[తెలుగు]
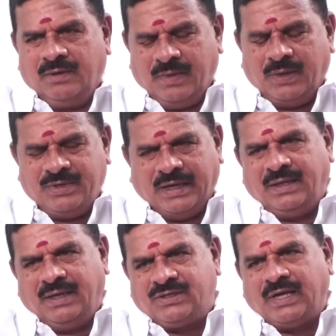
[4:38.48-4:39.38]
మనం
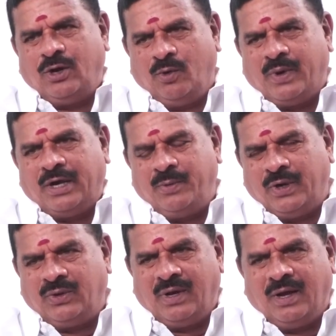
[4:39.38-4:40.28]
జాతీయ స్థాయిలో పార్టీ
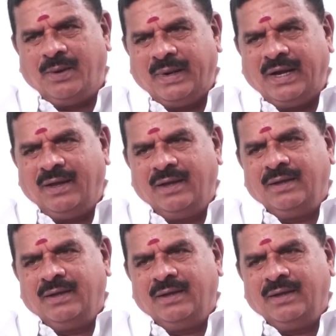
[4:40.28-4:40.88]
పెడుతున్నాం కాబట్టి